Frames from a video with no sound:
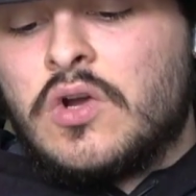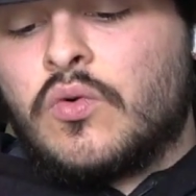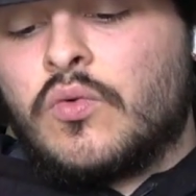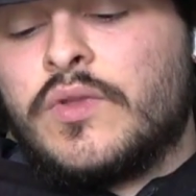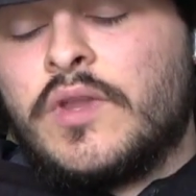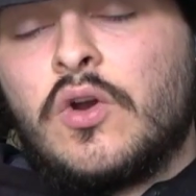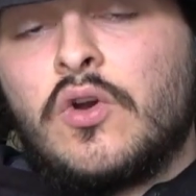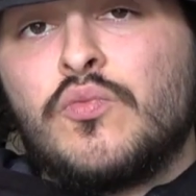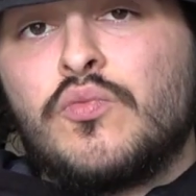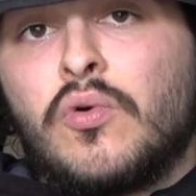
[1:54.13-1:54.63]

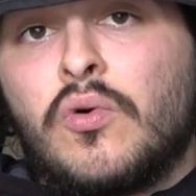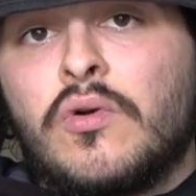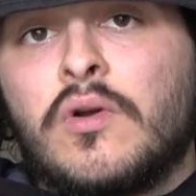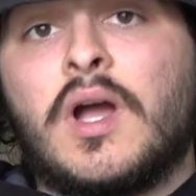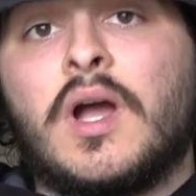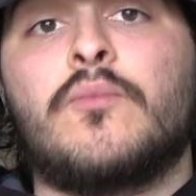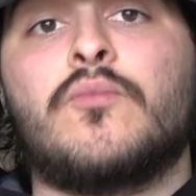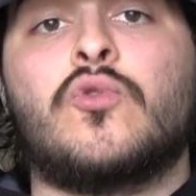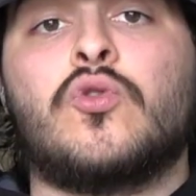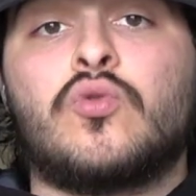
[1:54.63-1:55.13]
On a le
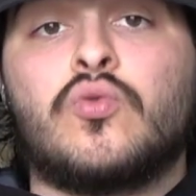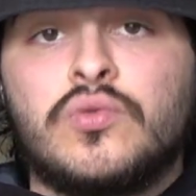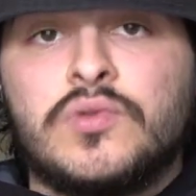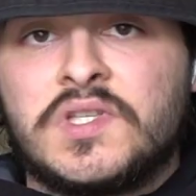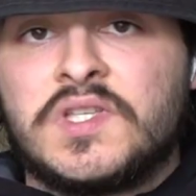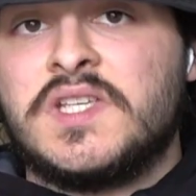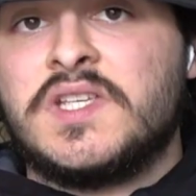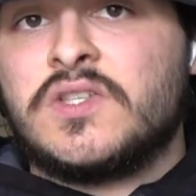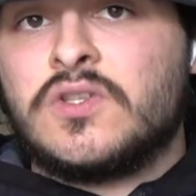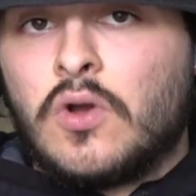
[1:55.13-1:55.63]
programme de tout
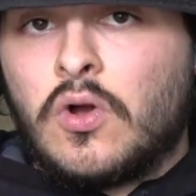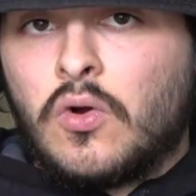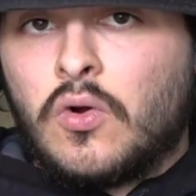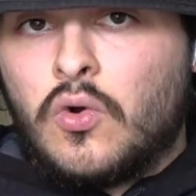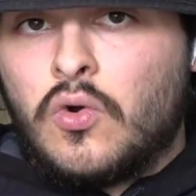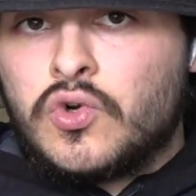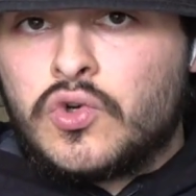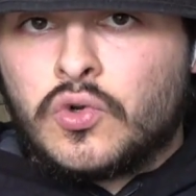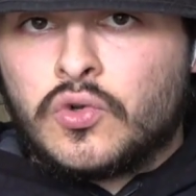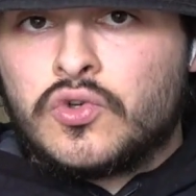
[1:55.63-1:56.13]
ce qui sort
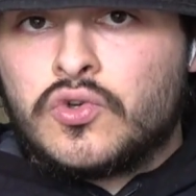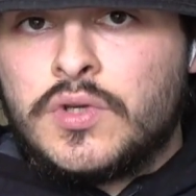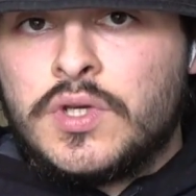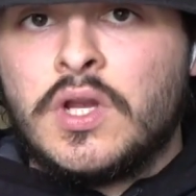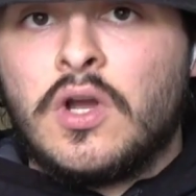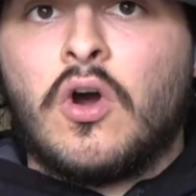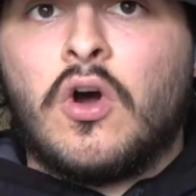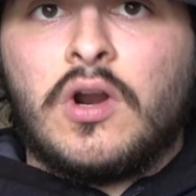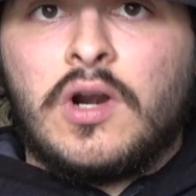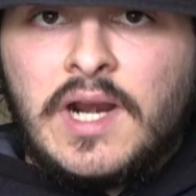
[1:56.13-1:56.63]

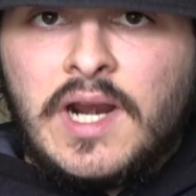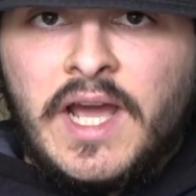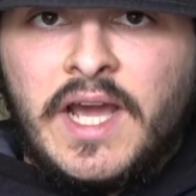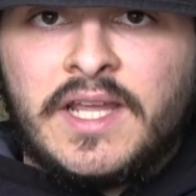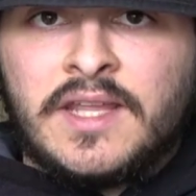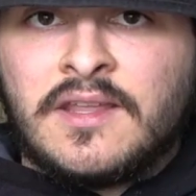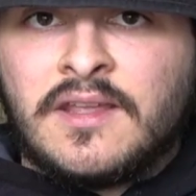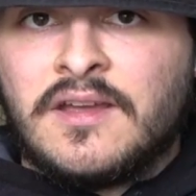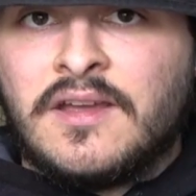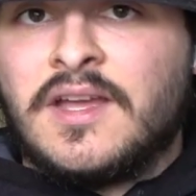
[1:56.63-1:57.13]
aujourd'hui,
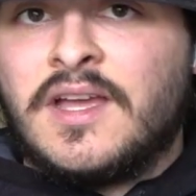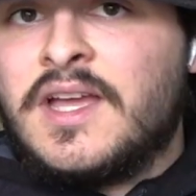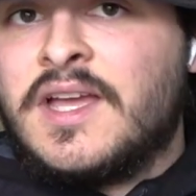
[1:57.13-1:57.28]
online